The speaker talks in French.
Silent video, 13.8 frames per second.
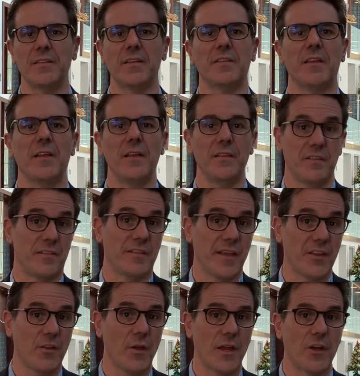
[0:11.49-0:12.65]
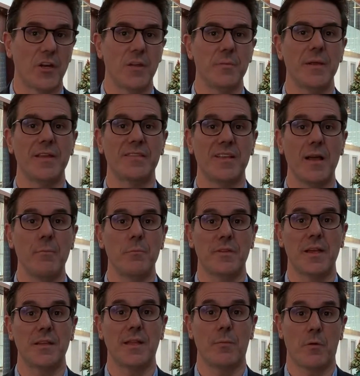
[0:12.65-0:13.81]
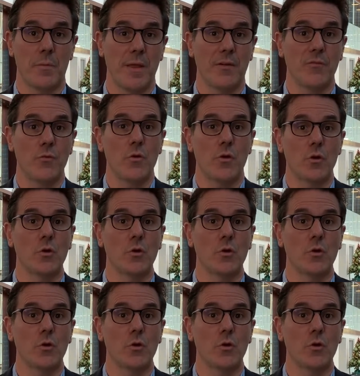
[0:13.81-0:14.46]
certains indicateurs économiques qui semblent peut-être à première vue